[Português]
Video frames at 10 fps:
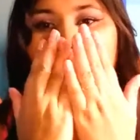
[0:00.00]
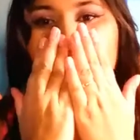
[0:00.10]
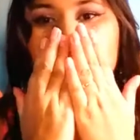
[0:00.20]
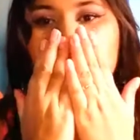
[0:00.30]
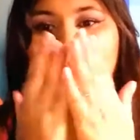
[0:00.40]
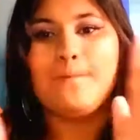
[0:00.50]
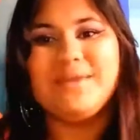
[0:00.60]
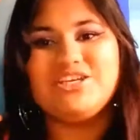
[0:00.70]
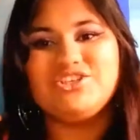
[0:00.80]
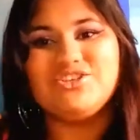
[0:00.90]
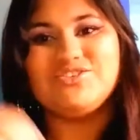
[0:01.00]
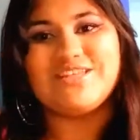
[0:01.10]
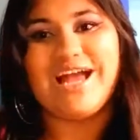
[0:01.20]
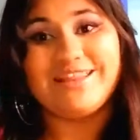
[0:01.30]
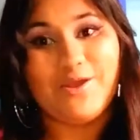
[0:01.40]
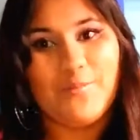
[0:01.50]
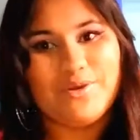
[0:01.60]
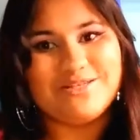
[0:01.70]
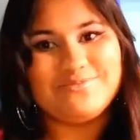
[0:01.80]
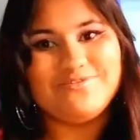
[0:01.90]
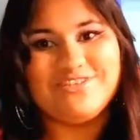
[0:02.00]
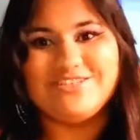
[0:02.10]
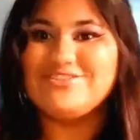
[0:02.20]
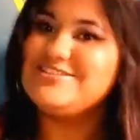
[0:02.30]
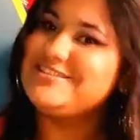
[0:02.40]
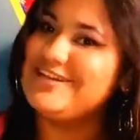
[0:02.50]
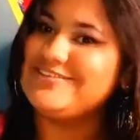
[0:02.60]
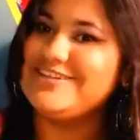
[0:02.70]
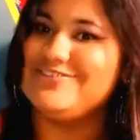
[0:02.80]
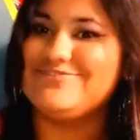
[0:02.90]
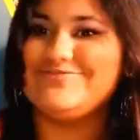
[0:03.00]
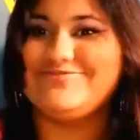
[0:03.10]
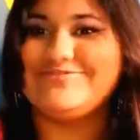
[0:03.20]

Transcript: Hum, beijinhos, até o próximo vídeo. Tchau, tchau.